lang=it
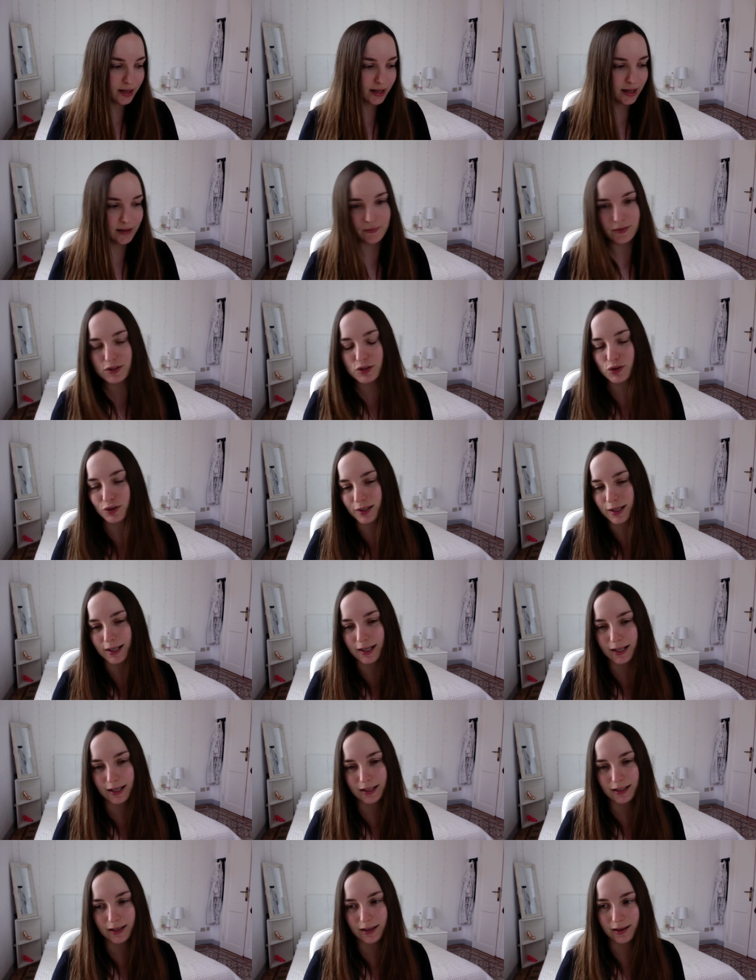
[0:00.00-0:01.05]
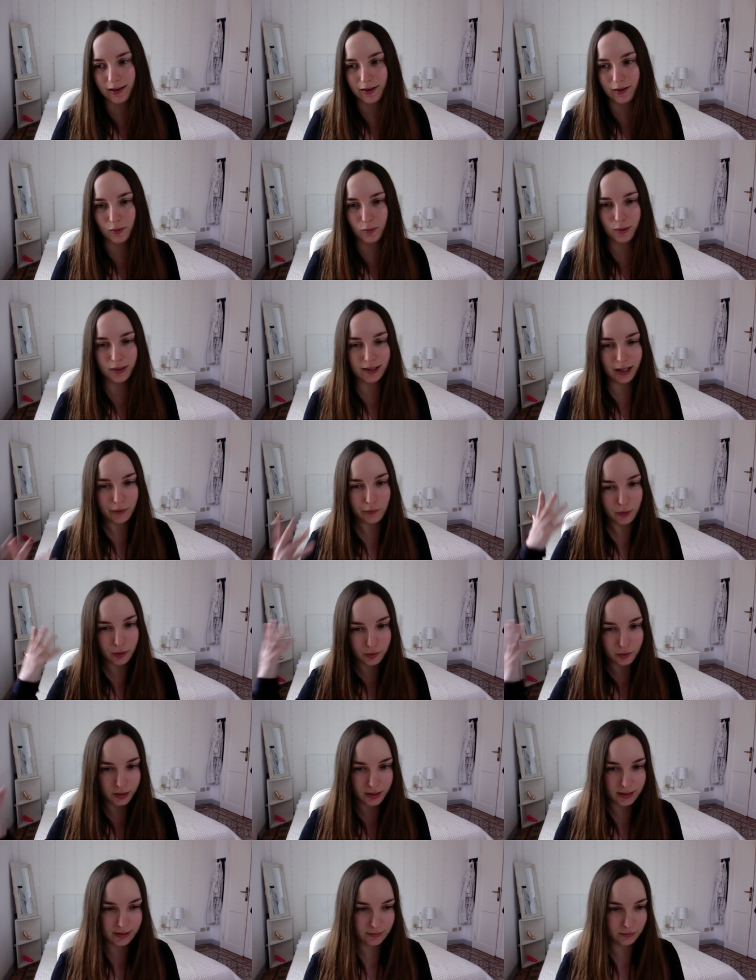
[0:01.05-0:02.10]
E visto che eh, qui da noi
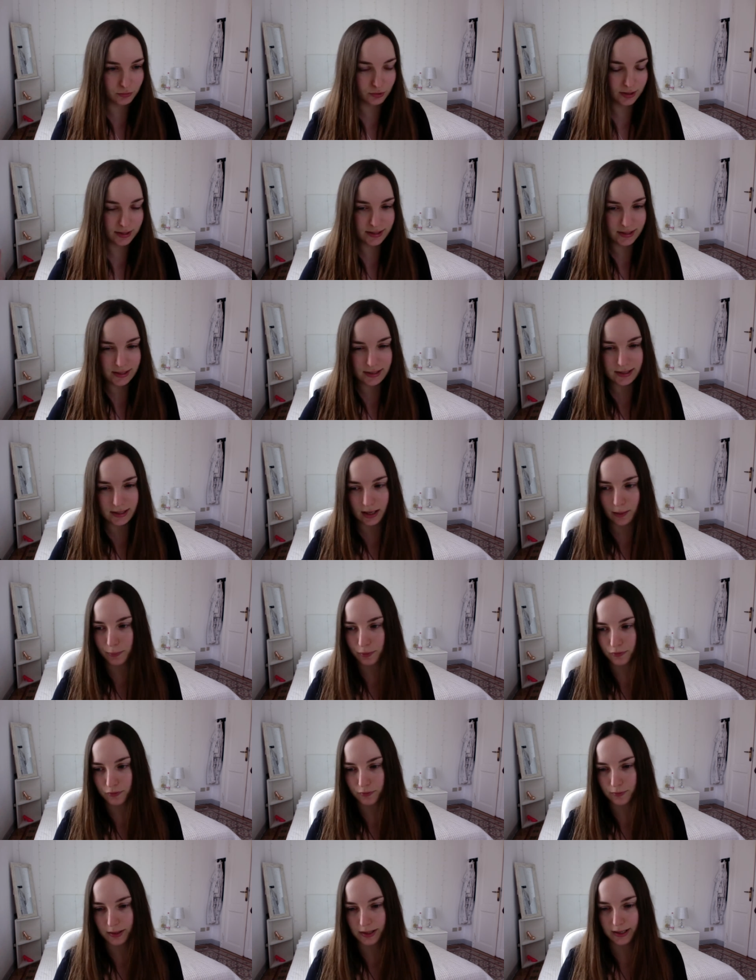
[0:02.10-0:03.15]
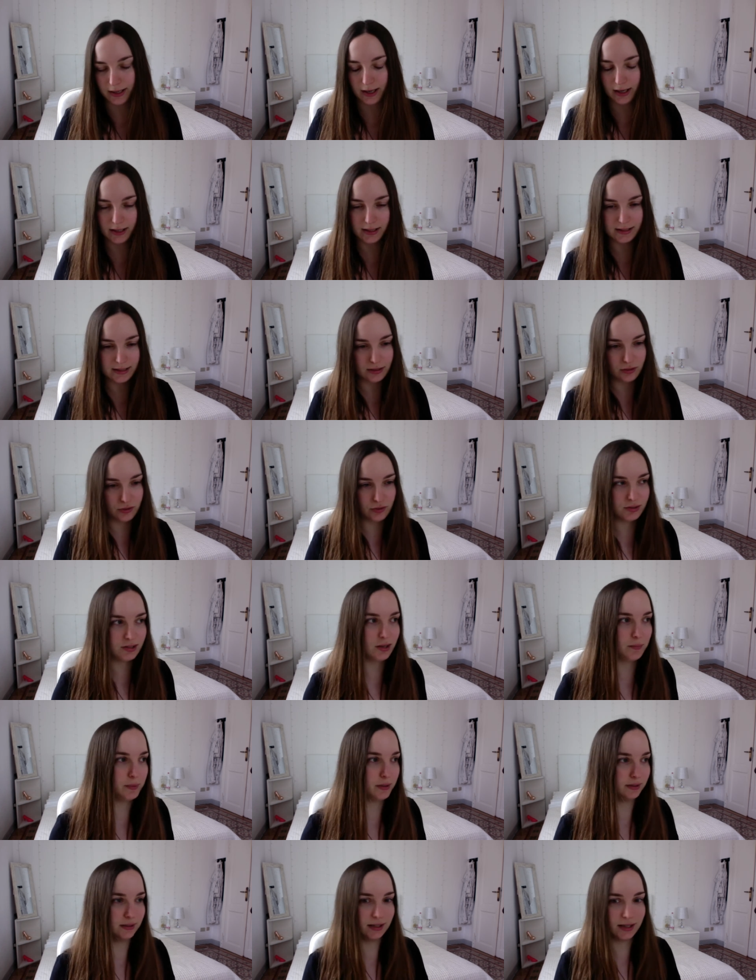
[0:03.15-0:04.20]
non, è, non esiste la profumeria, nel senso
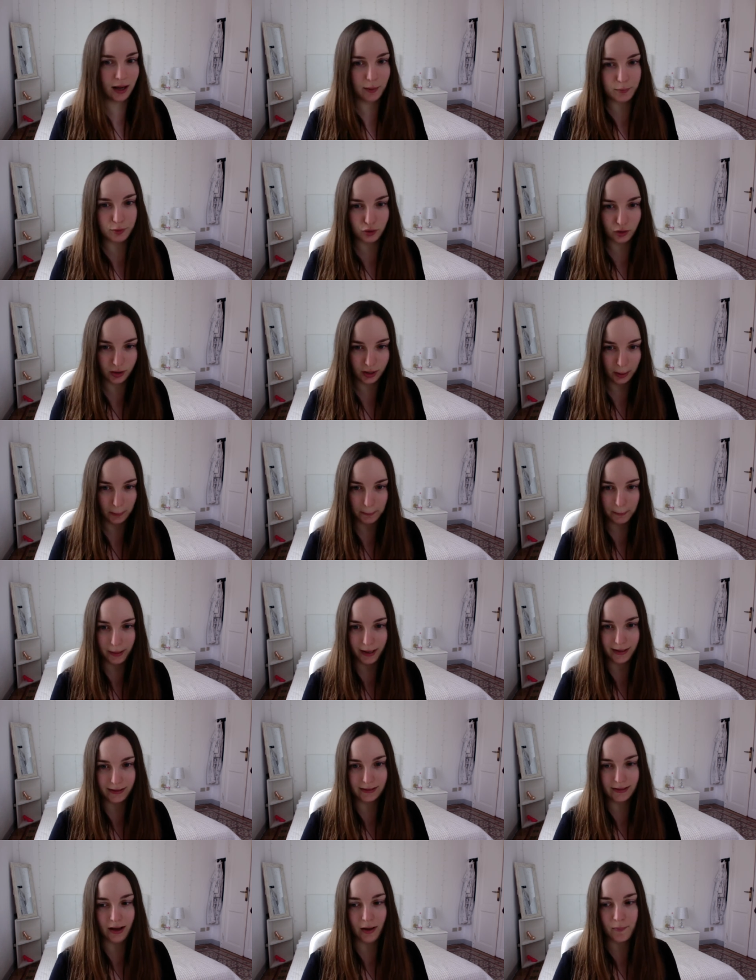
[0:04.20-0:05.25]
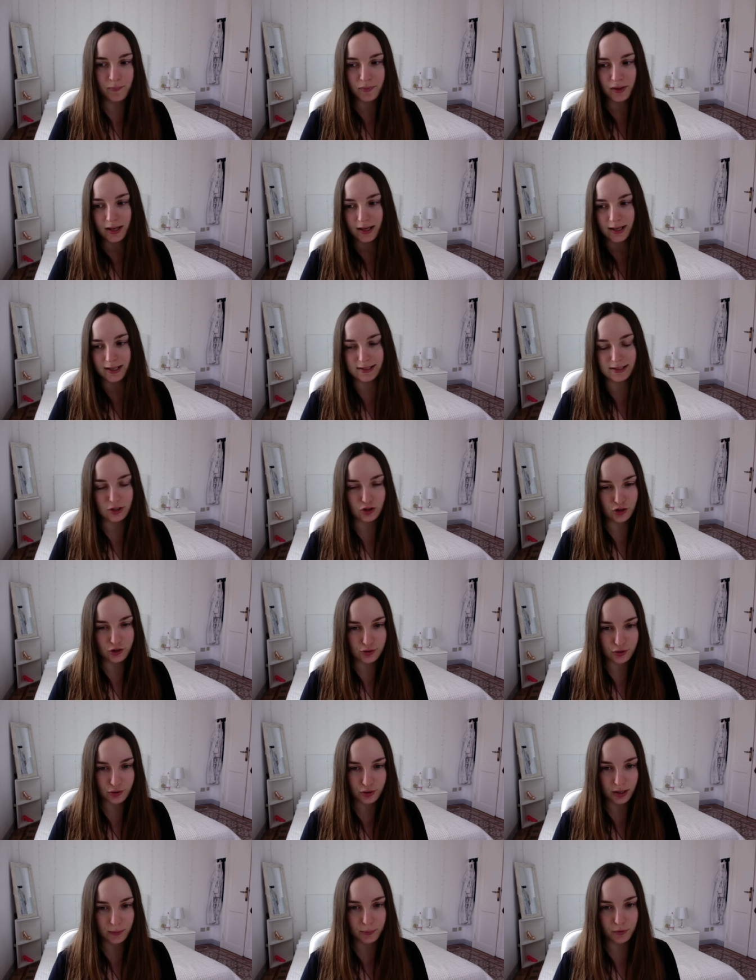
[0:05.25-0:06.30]
sapete che abito in campagna e sì, ci
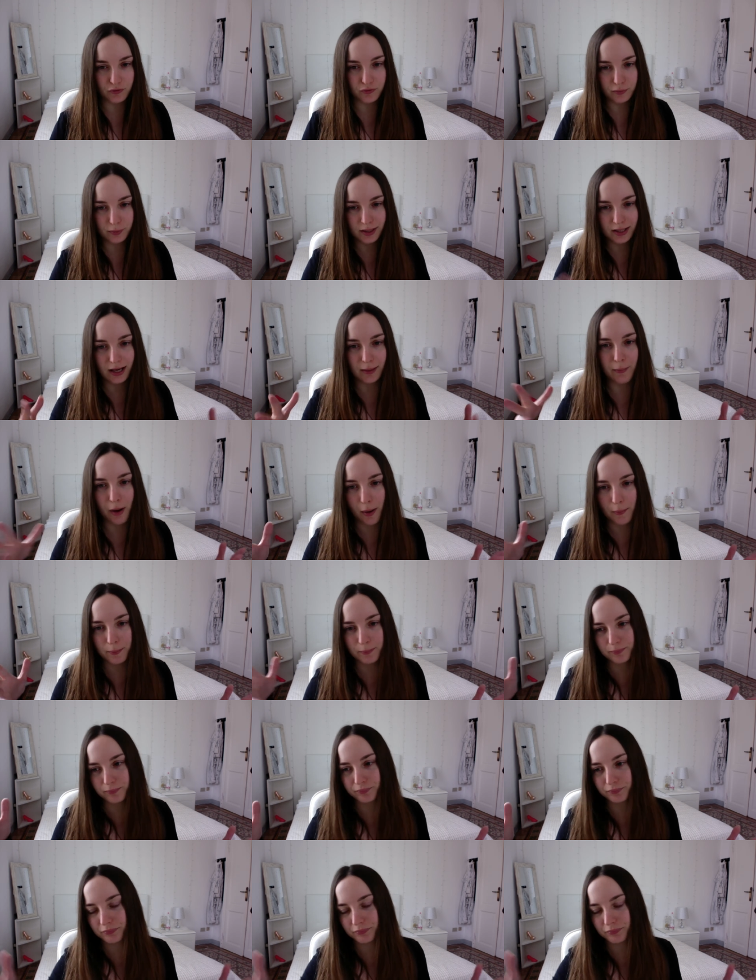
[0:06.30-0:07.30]
sono le profumerie, ma